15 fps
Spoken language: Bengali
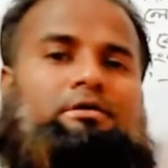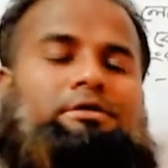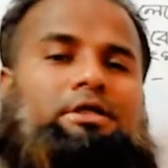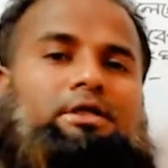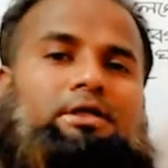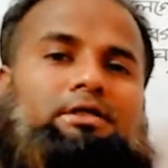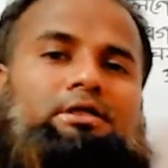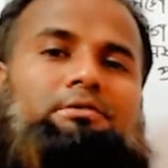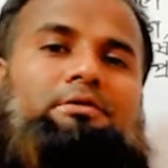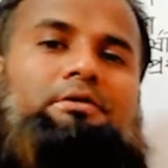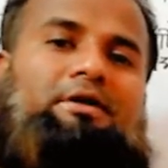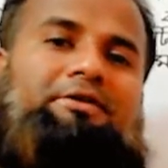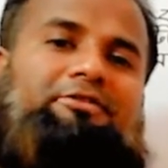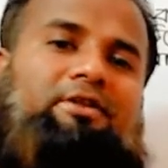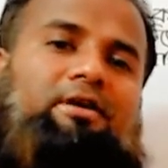শিক্ষার্থী
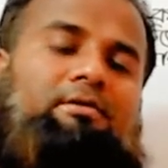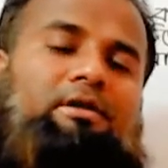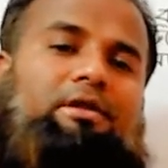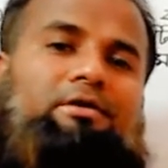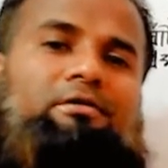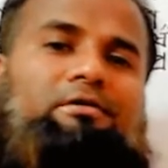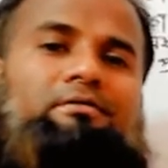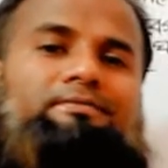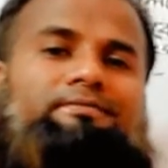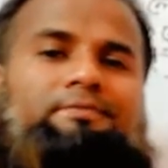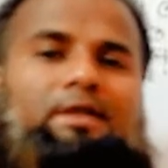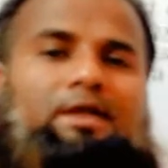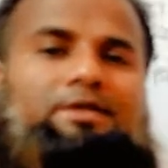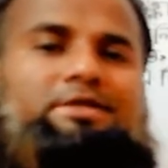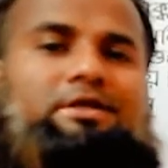বন্ধুরা আসসালামু আলাইকুম
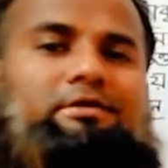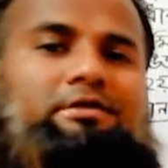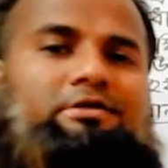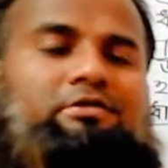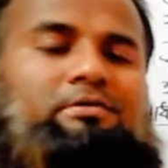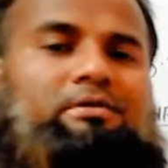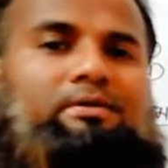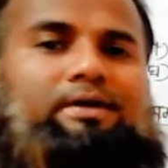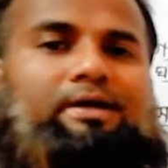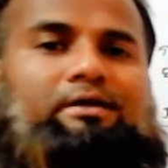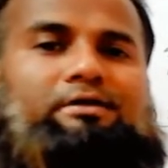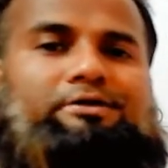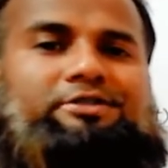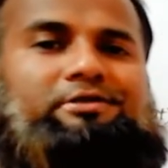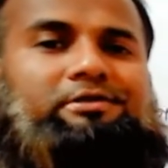আশা করি তোমরা ভালো
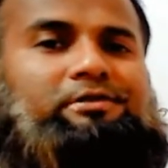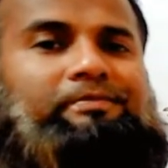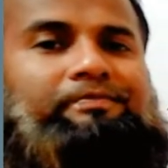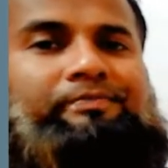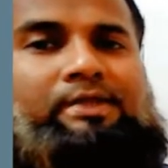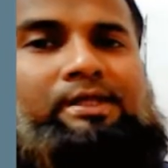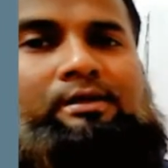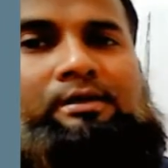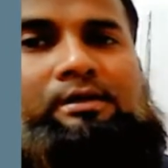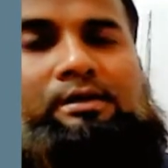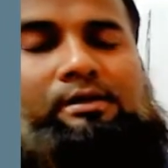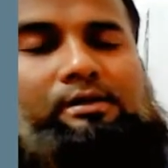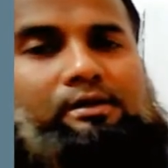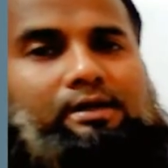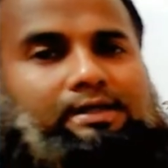আছো
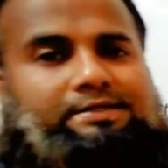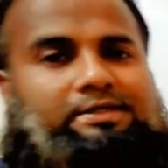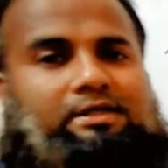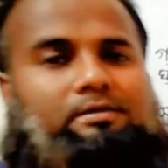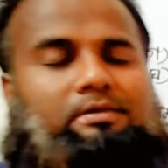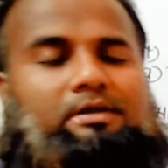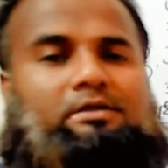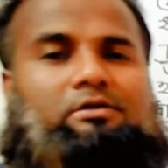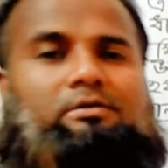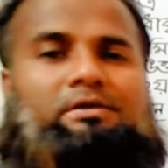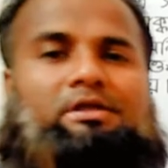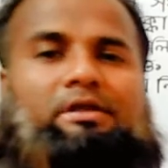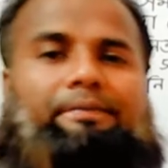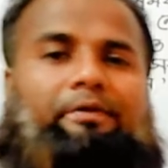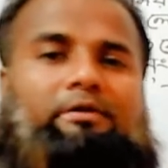আজকে আমরা
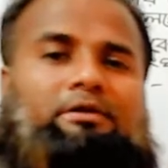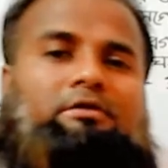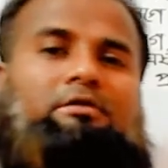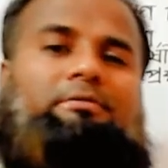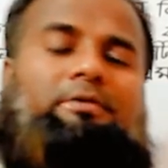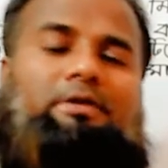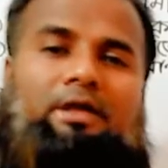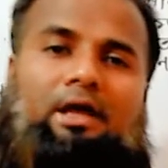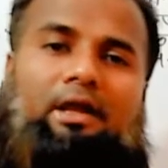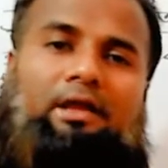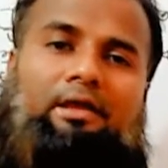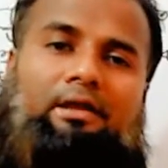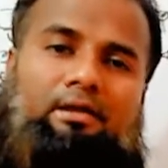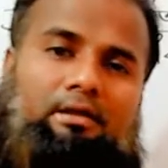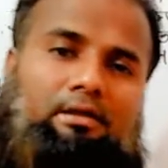তোমাদের
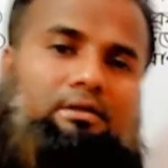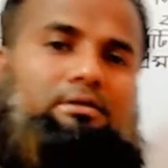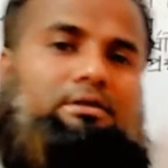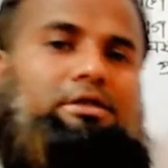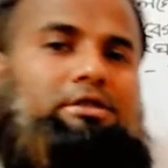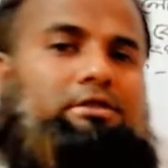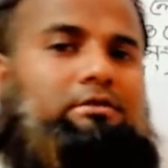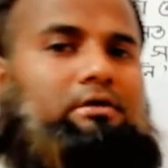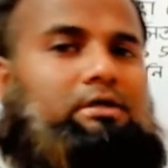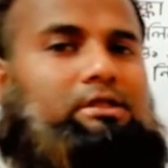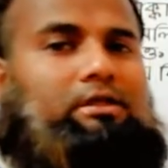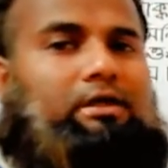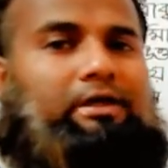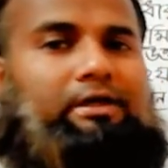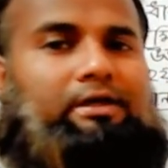পদার্থবিজ্ঞানের তৃতীয়
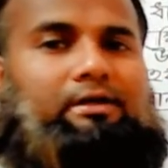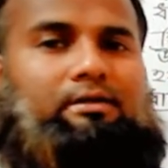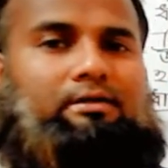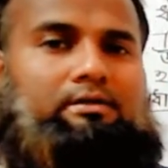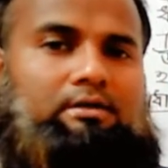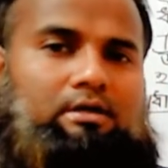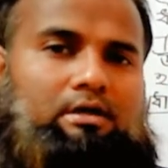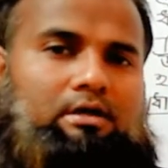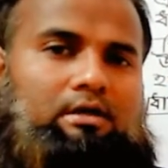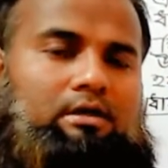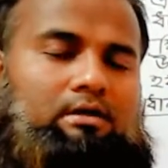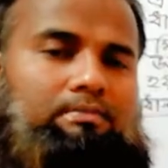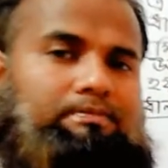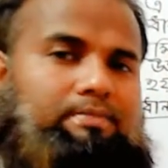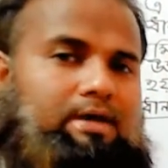অধ্যায়ের
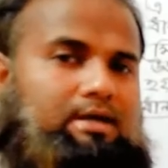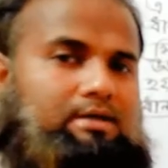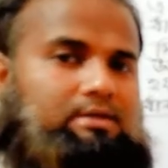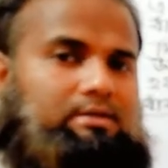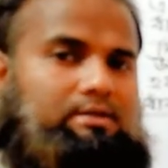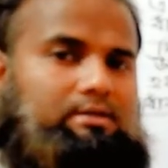পাঠ